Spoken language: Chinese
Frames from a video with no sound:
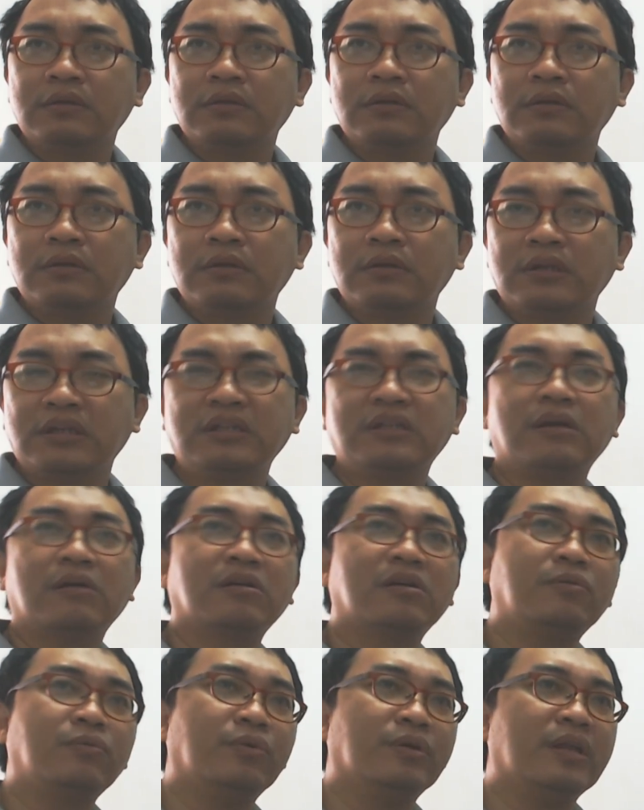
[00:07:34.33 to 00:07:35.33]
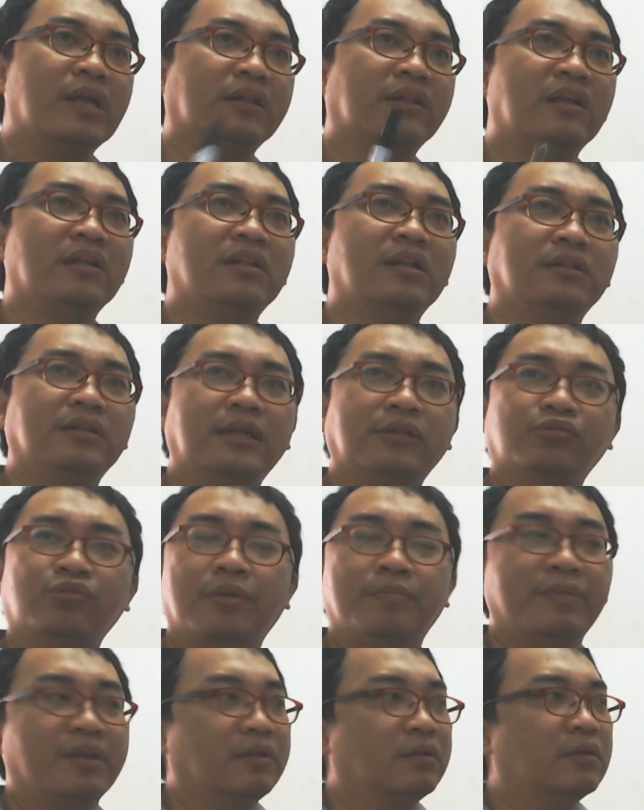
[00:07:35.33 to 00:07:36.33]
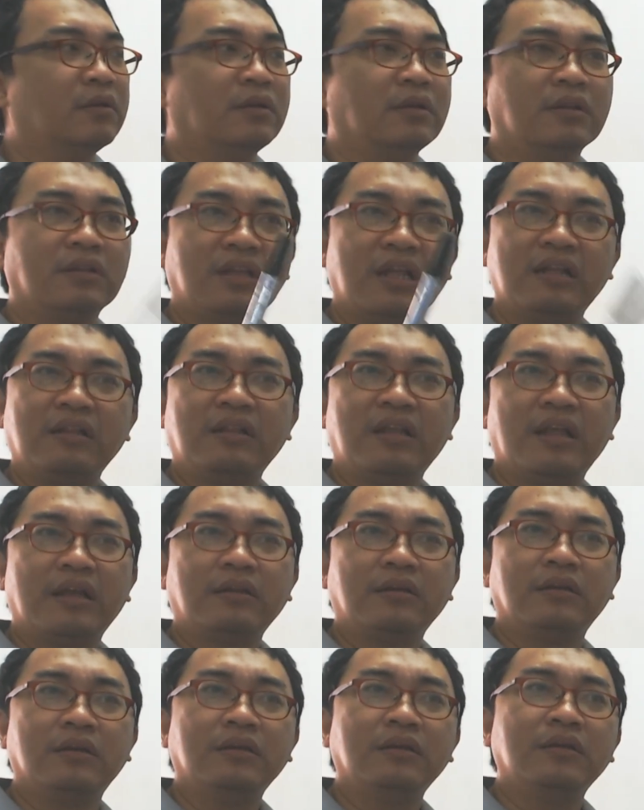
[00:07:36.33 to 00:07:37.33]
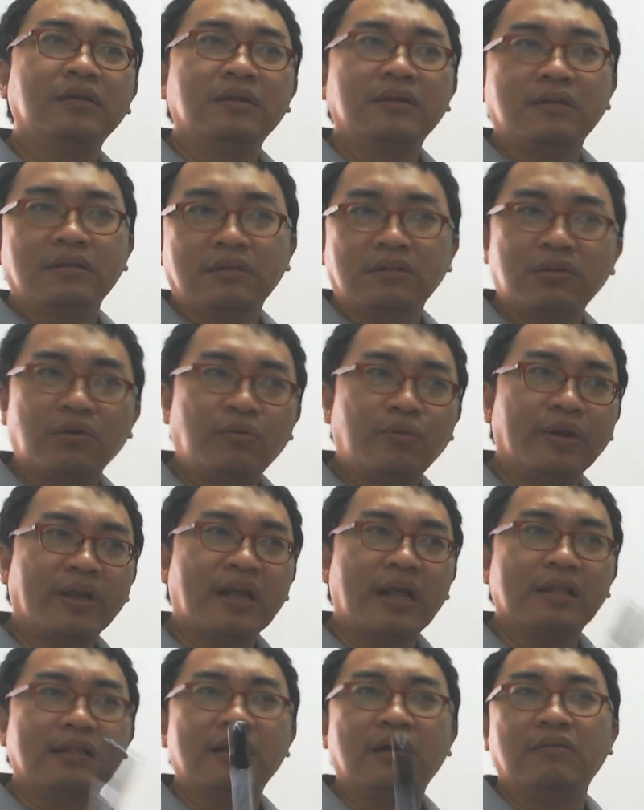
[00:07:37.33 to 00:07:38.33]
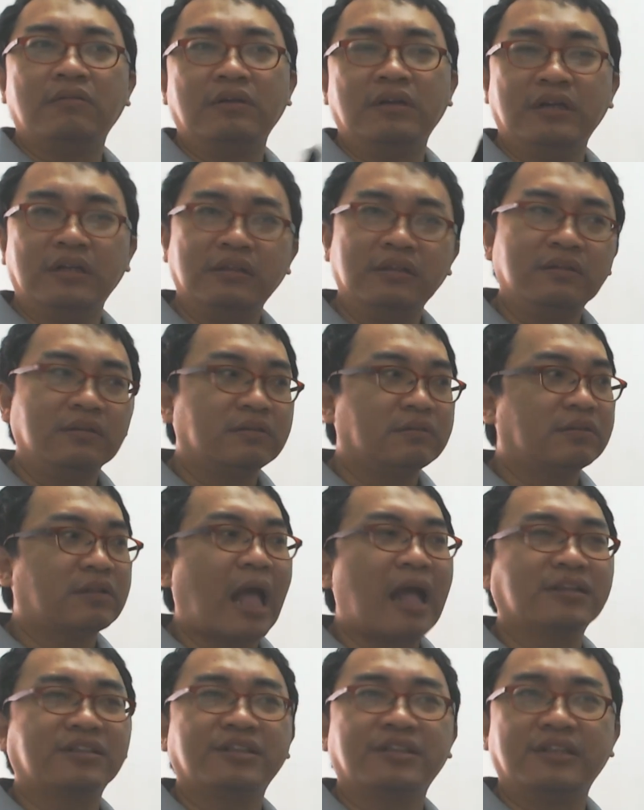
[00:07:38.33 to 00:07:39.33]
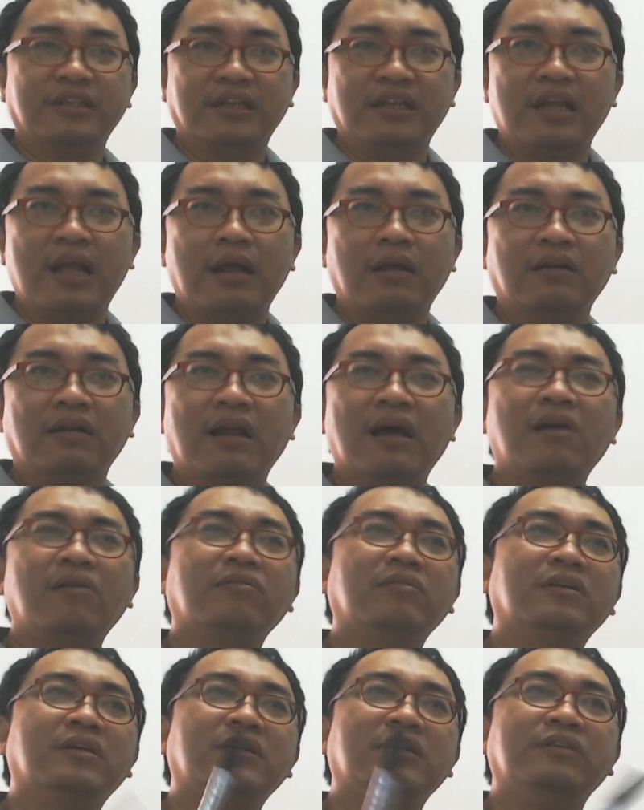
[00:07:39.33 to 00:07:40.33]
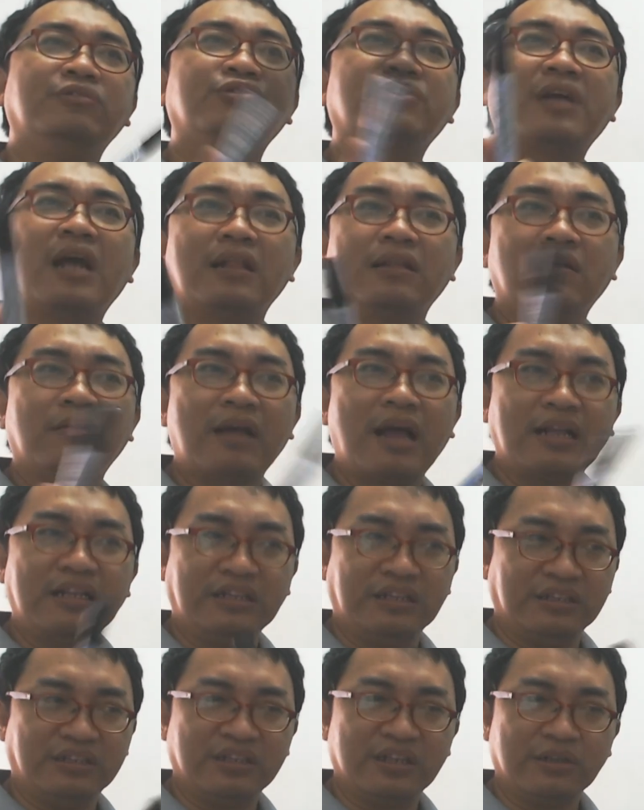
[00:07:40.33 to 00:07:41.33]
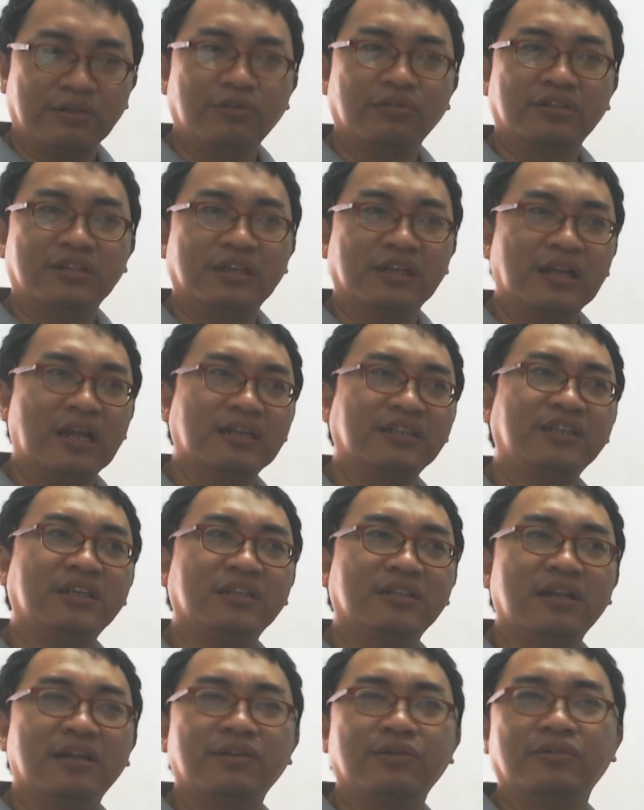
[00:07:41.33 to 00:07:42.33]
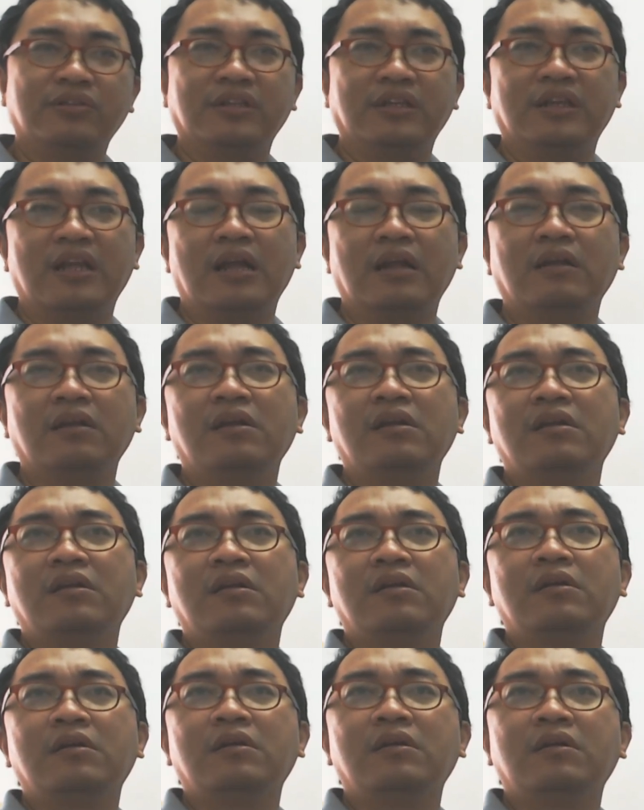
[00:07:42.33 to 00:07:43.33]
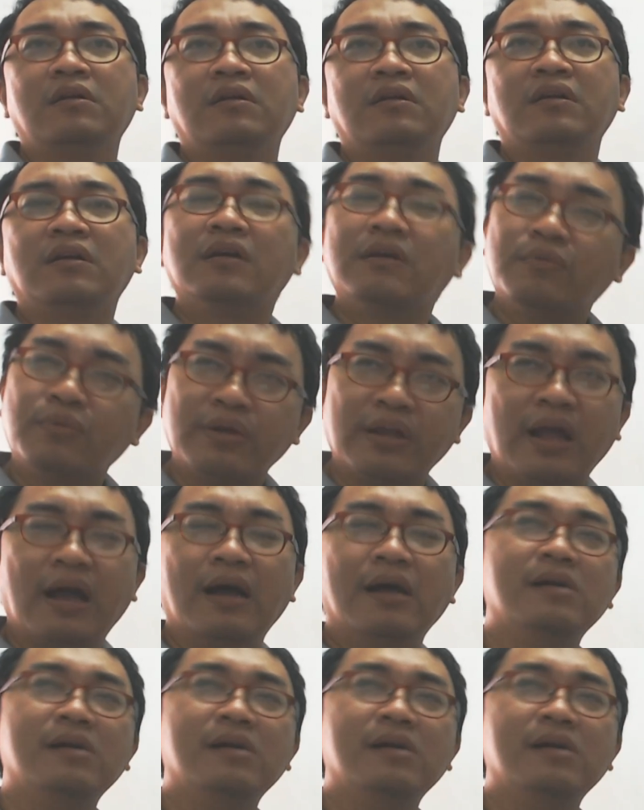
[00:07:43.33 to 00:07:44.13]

你只要跟我一样，天天在算命，天天呢。都会看到人他是怎样，然后呢，你去看到他以前又怎样，现在又怎样，各位啊，